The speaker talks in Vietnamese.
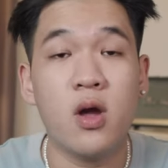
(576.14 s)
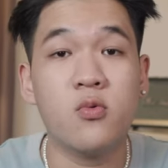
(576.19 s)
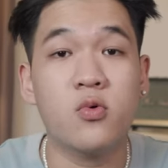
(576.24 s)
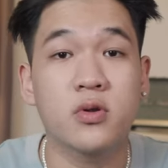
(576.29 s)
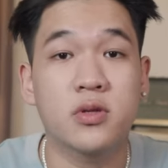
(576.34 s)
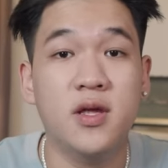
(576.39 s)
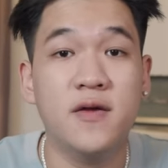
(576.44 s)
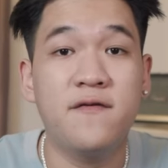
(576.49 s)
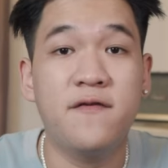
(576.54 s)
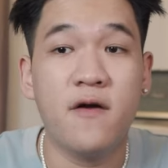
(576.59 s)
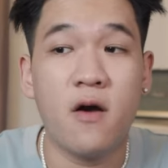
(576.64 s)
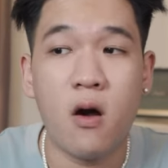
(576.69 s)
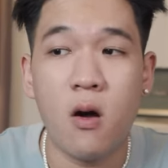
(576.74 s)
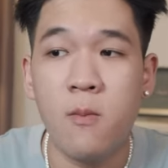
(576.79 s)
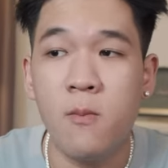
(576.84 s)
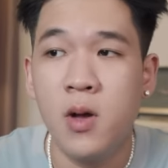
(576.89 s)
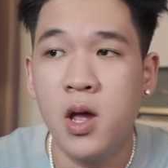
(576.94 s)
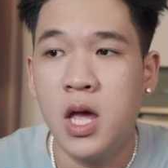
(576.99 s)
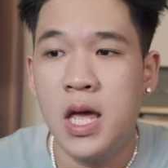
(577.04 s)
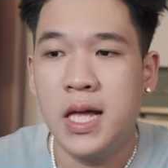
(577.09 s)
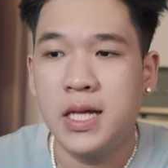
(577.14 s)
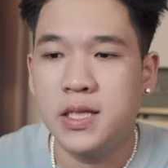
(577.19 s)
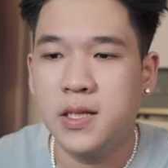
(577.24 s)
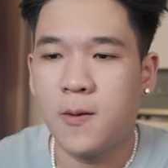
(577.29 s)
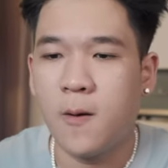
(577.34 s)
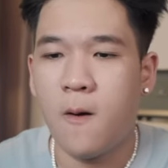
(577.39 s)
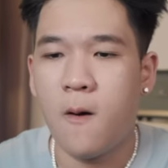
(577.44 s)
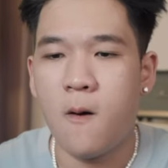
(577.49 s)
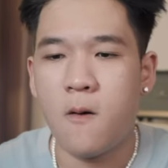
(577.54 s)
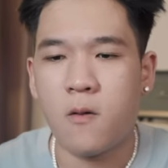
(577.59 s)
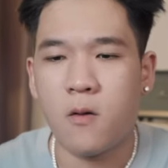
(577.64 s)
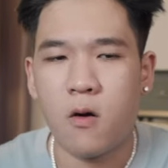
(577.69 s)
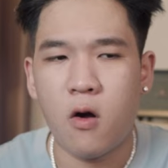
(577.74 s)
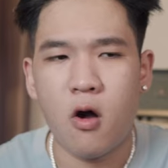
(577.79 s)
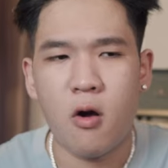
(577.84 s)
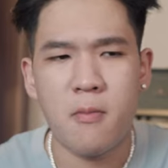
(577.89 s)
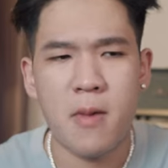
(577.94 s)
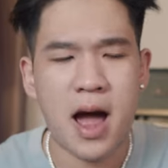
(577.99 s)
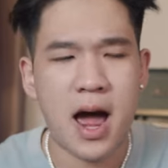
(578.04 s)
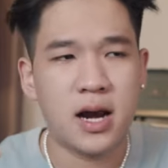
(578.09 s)
web của Tifiom thì họ
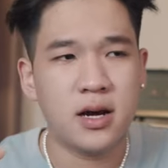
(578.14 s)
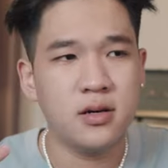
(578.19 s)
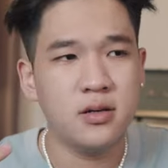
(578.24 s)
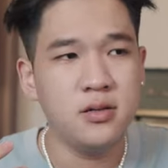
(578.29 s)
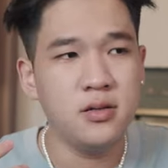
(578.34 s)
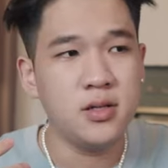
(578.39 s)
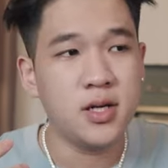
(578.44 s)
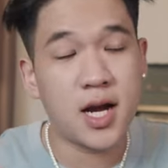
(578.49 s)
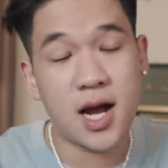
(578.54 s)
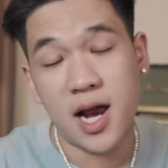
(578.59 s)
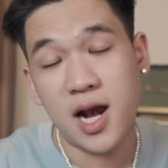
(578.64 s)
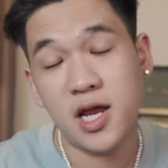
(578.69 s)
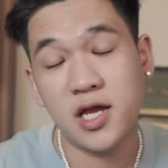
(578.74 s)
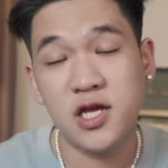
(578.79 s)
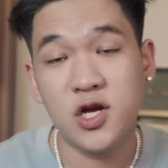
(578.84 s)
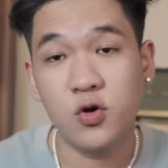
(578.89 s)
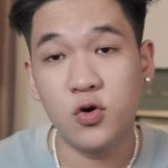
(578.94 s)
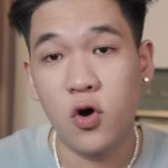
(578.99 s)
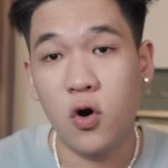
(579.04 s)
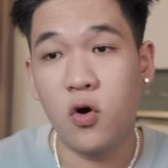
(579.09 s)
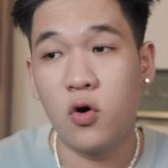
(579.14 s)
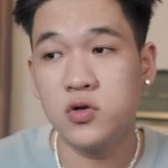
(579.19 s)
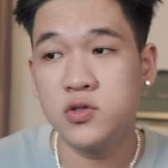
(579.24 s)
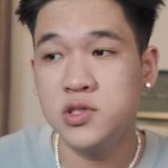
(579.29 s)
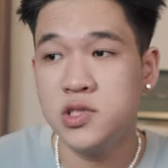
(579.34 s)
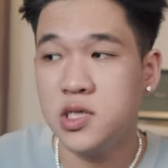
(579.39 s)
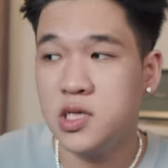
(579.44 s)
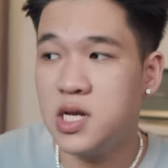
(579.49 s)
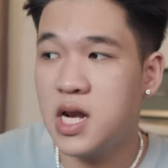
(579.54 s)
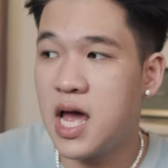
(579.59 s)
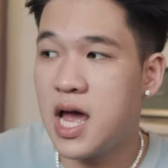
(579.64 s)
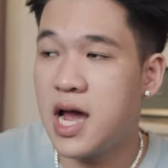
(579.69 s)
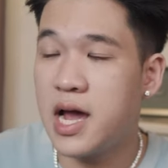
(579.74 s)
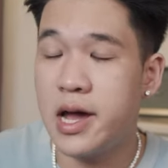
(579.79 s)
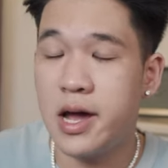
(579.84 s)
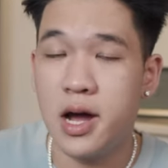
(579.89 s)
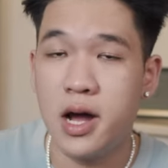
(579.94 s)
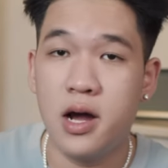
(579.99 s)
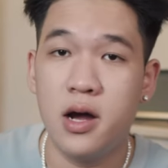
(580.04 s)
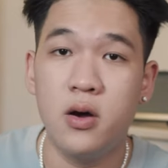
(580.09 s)
có bán khá là nhiều đồ như
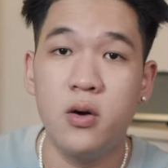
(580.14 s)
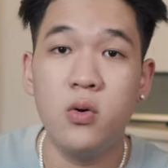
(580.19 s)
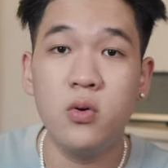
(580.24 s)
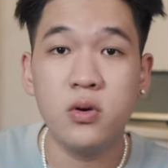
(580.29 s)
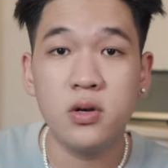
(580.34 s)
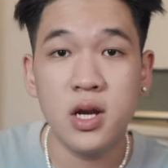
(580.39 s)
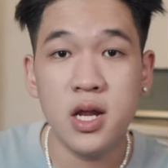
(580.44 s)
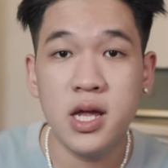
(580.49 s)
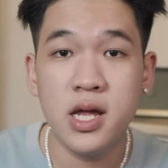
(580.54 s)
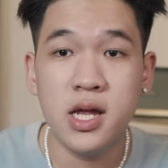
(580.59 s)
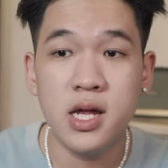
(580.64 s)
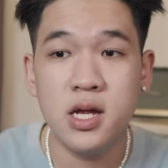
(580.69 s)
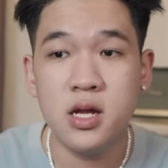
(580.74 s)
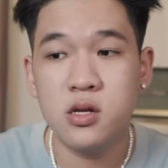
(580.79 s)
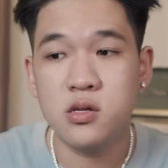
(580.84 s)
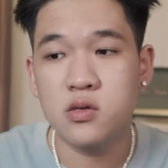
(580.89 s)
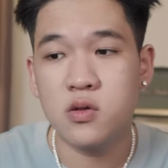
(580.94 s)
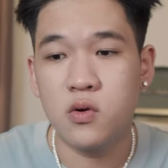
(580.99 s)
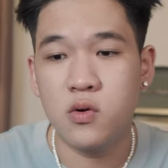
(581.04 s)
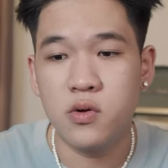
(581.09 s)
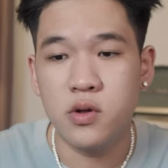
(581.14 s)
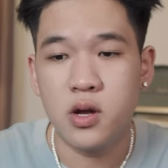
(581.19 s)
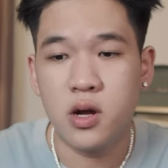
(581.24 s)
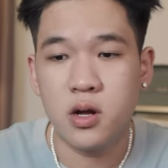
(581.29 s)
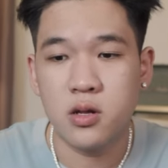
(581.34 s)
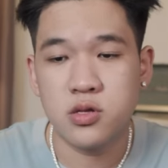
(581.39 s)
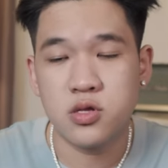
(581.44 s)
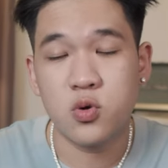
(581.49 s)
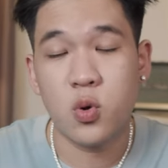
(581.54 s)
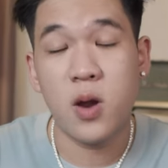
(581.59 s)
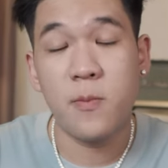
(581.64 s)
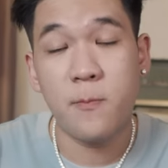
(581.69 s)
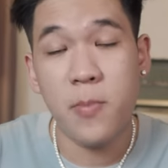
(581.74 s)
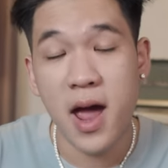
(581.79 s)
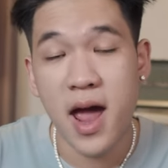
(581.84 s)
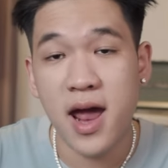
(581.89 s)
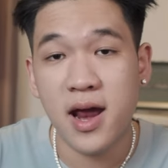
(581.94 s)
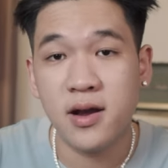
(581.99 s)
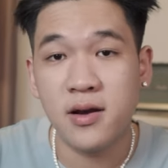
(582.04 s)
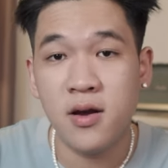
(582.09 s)
là uh, hoodie rồi uh, ờ,
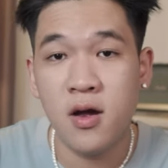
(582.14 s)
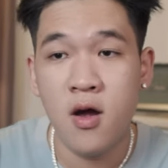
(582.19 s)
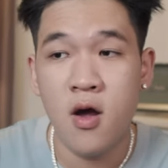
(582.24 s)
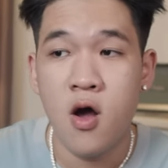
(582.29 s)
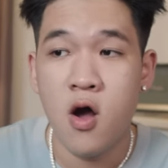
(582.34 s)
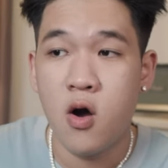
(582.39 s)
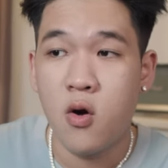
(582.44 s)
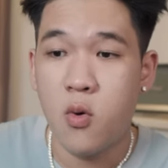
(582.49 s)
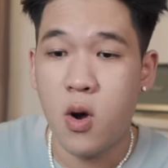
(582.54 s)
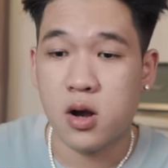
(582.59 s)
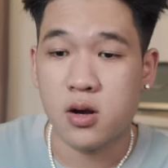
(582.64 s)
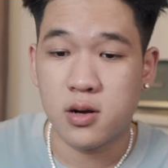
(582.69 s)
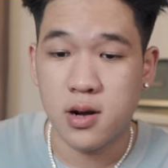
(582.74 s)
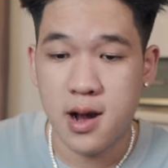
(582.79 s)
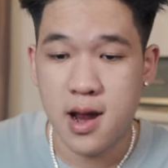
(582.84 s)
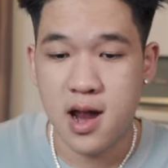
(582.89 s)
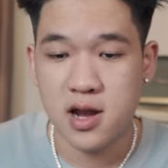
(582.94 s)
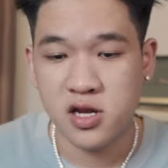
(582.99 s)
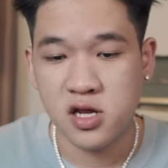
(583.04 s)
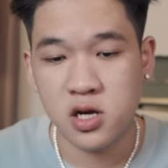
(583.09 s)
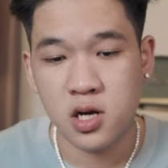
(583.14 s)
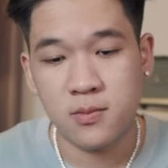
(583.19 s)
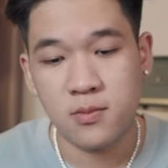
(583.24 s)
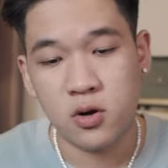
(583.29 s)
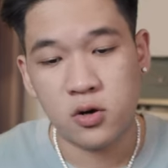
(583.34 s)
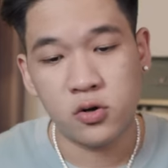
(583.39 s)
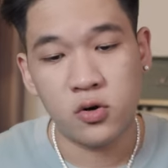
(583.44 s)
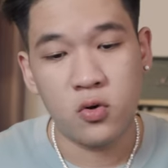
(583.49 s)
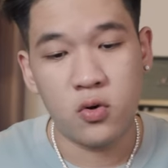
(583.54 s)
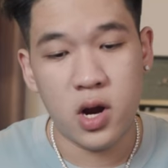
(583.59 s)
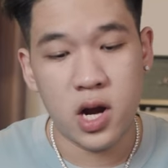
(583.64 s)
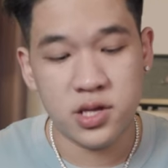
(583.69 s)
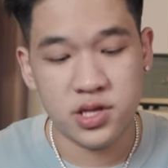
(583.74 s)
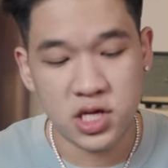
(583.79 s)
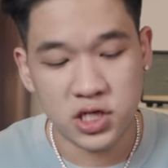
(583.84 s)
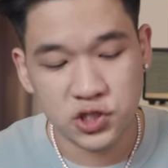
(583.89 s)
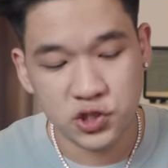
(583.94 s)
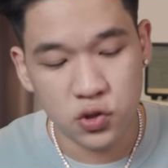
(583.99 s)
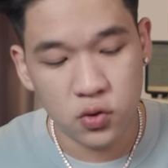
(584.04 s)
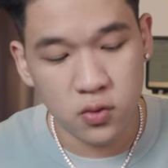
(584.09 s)
sweatpants hoặc là những cái món đồ
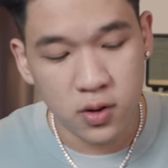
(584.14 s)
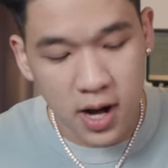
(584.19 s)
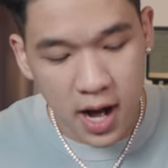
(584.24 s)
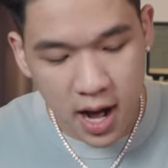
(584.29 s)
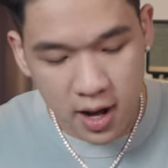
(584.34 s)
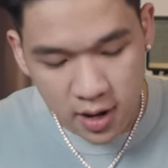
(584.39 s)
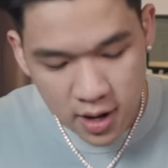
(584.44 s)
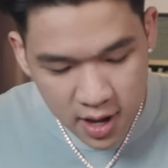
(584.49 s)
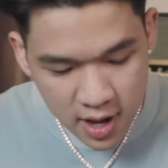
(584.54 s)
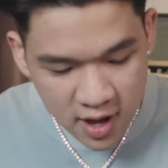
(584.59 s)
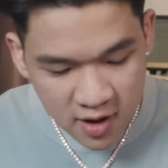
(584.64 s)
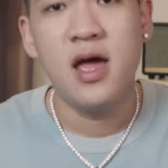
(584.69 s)
essential khác